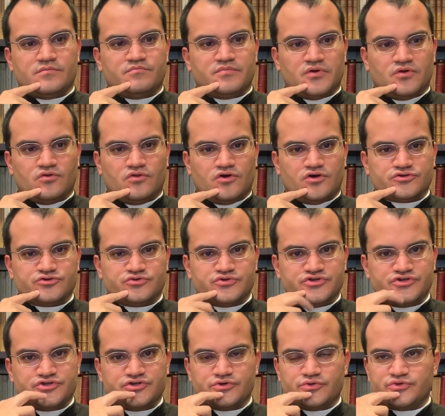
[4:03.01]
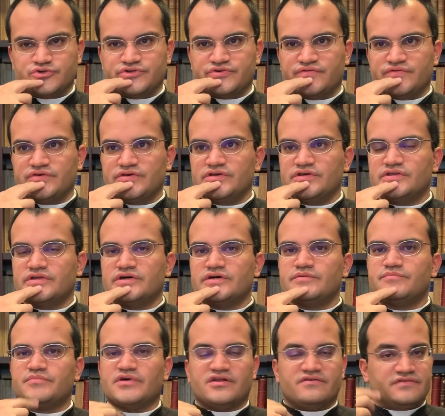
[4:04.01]
pelo nosso estilo de
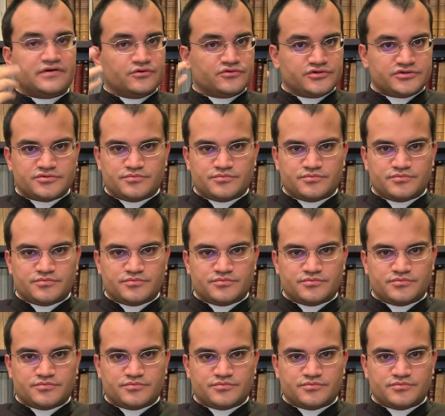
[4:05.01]
vida, pela falta